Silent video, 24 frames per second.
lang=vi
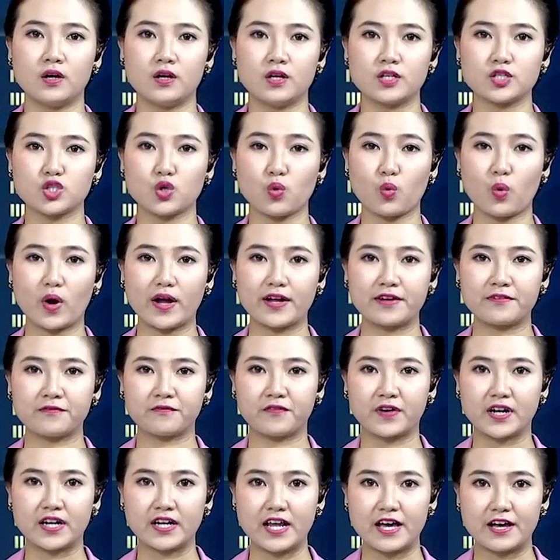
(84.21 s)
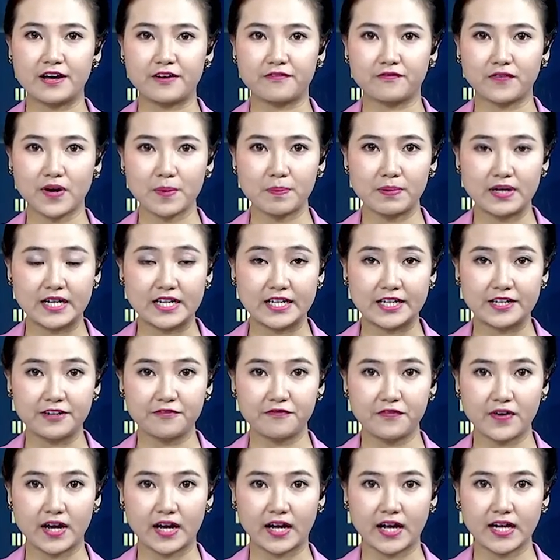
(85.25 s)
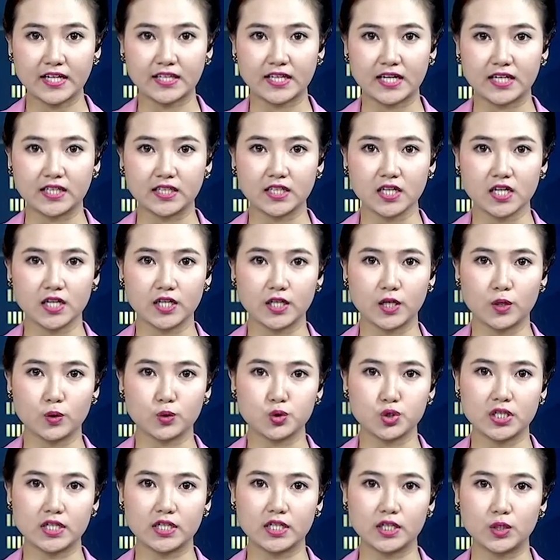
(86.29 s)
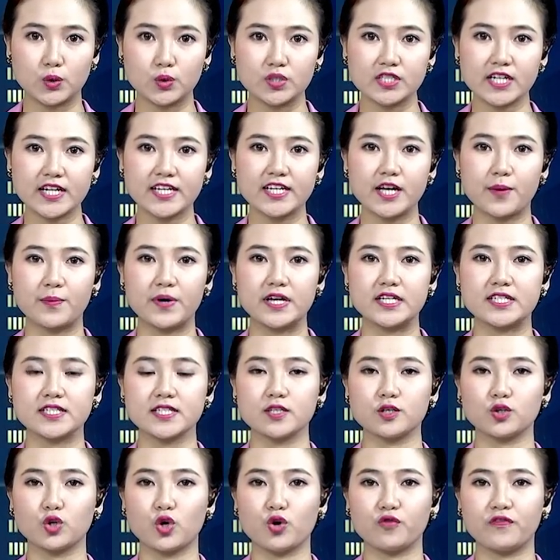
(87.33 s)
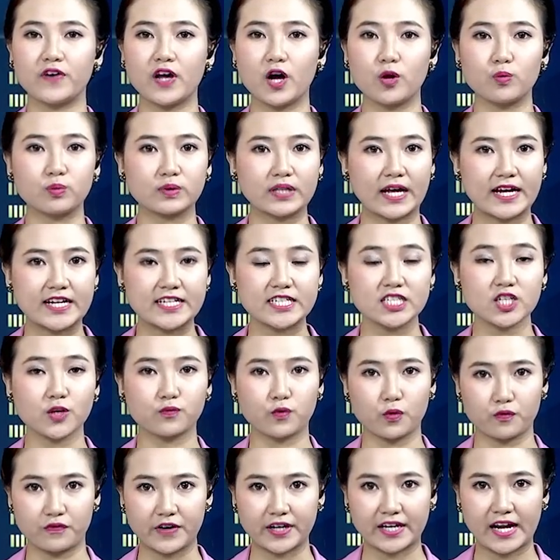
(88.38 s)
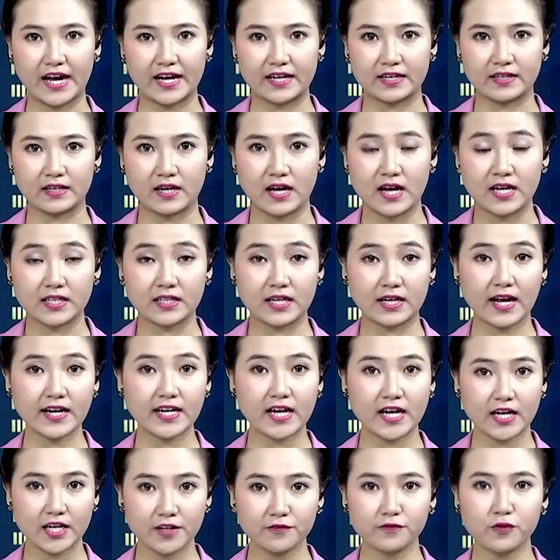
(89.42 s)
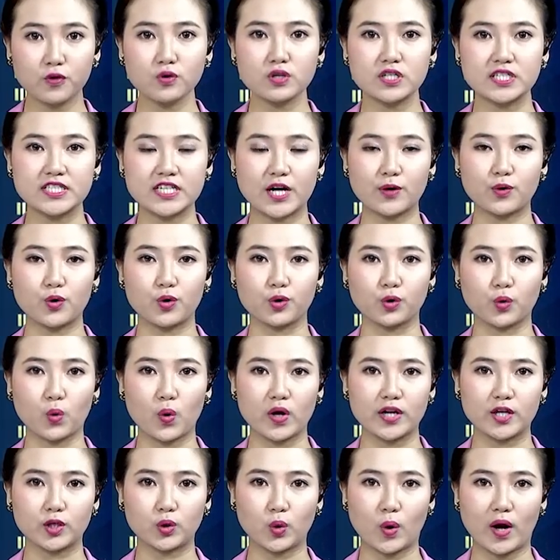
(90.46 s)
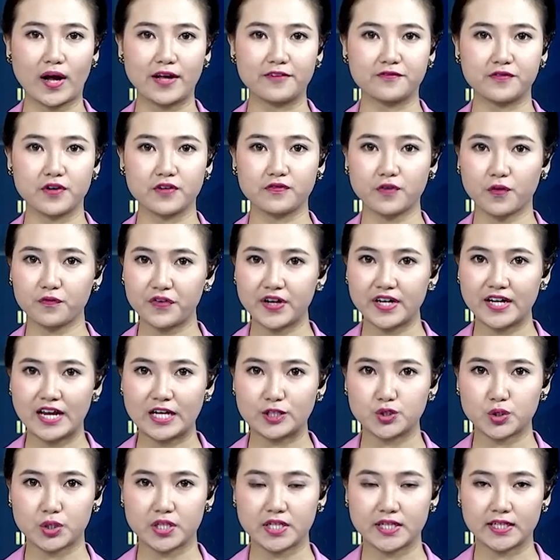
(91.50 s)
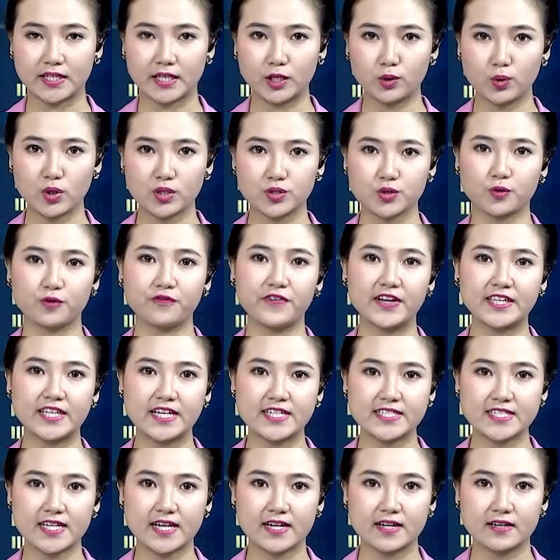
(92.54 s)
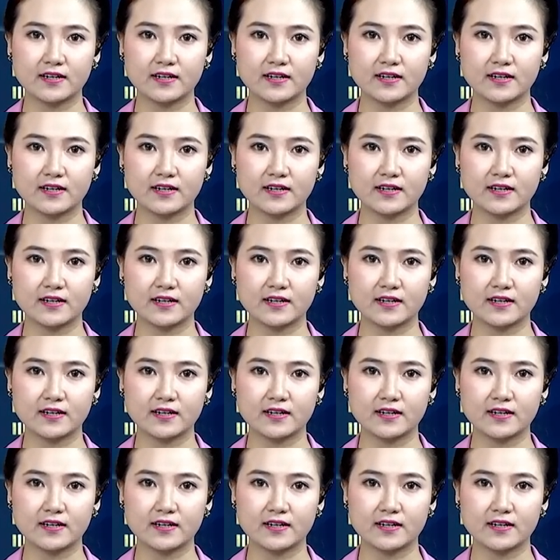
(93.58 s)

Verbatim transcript: Xung quanh vấn đề pháp lý về cách tính thời hiệu truy cứu trách nhiệm hình sự đối với ông Tánh trong vụ việc này, thì cách đây ít phút trao đổi qua điện thoại với phóng viên Đài truyền hình kỹ thuật số VTC,